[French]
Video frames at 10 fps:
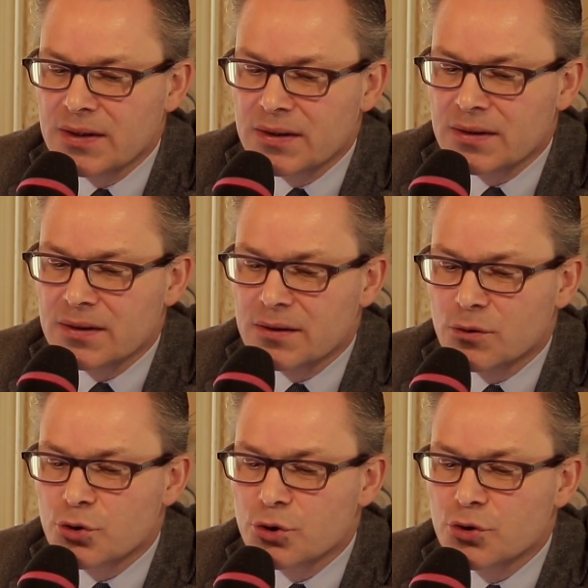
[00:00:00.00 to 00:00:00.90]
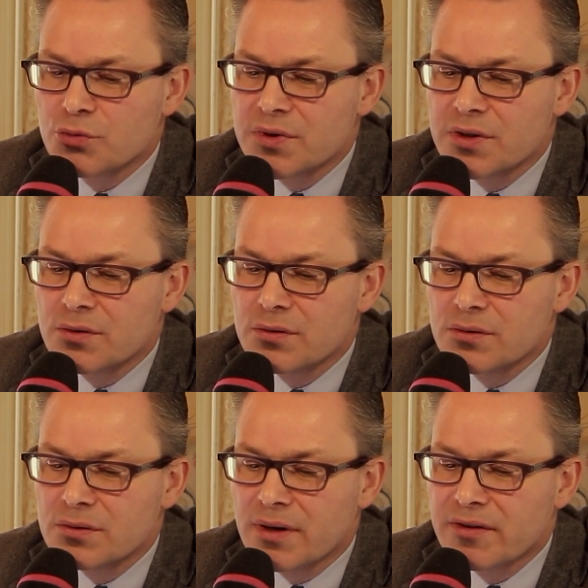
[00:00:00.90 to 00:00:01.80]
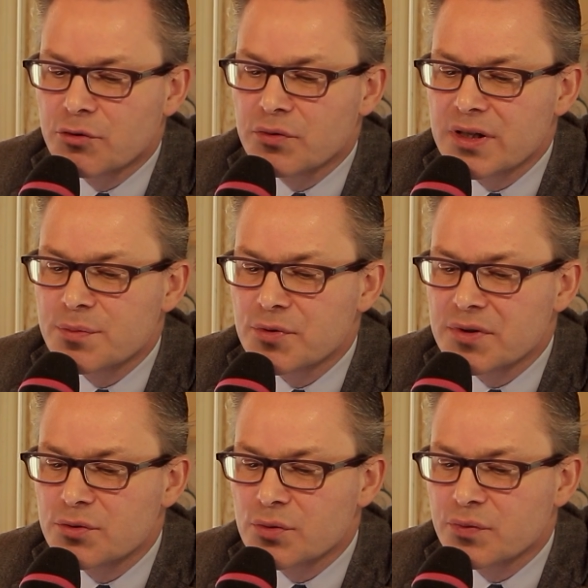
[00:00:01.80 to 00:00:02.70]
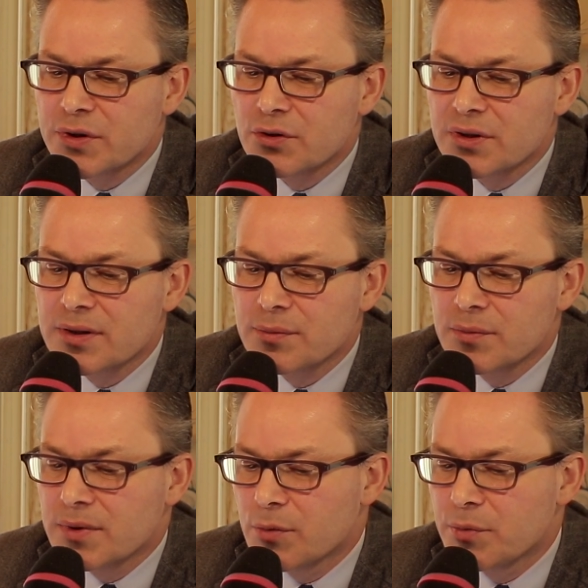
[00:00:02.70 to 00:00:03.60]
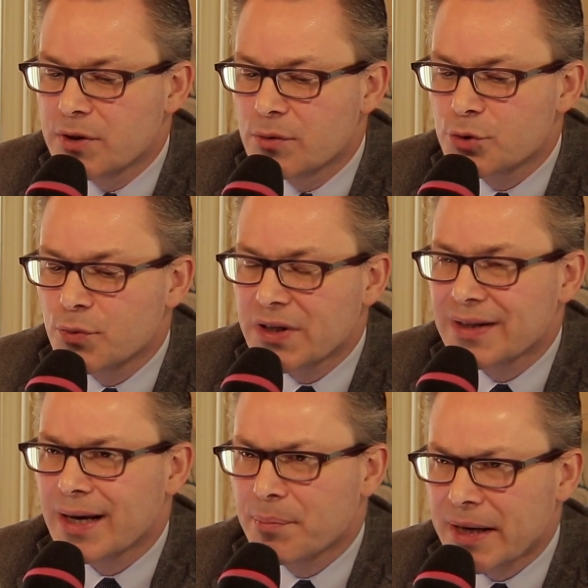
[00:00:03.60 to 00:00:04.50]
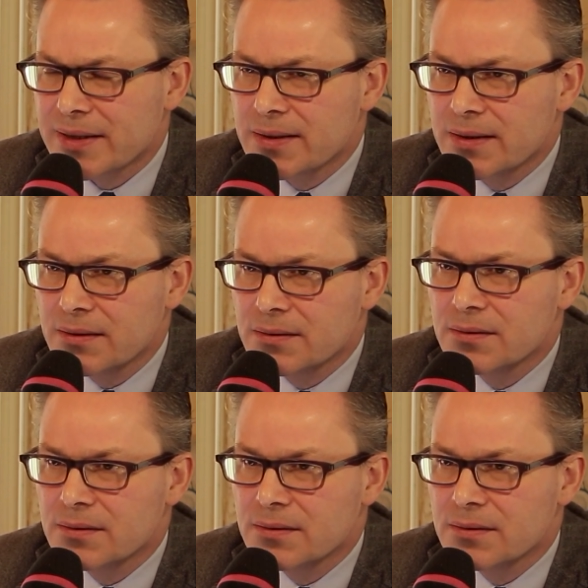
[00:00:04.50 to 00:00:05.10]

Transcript: Euh, aujourd'hui, euh, avec une exposition en fait en immobilier logement qui est très parisienne,